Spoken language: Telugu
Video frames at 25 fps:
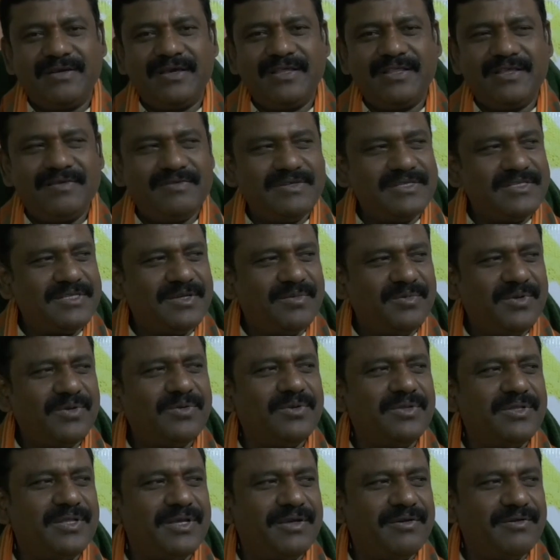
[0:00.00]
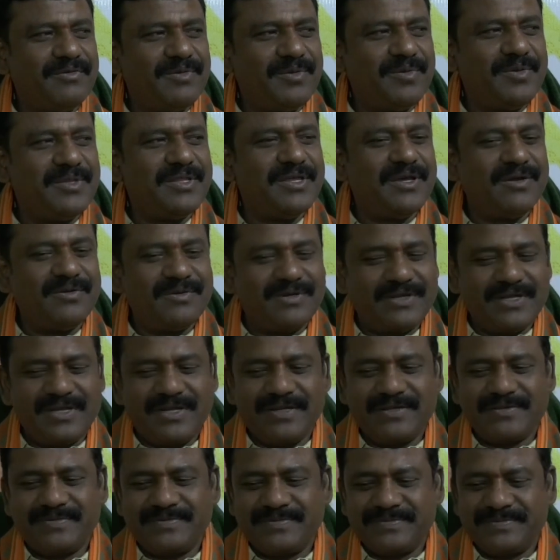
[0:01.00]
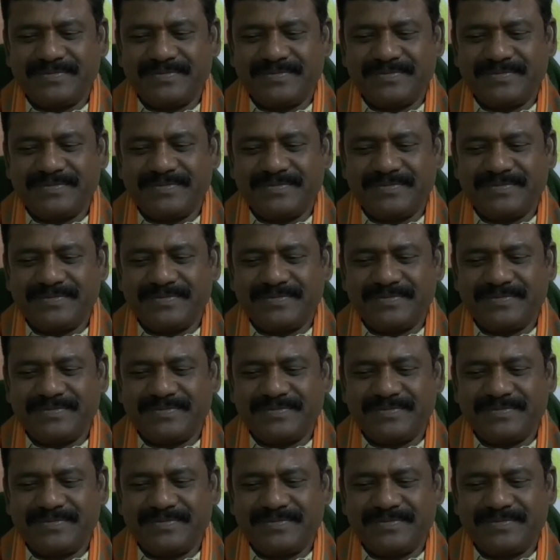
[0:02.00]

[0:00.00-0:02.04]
అదే విషయంలో కొద్దిగా విభేదాలు ఉంటాయి అలా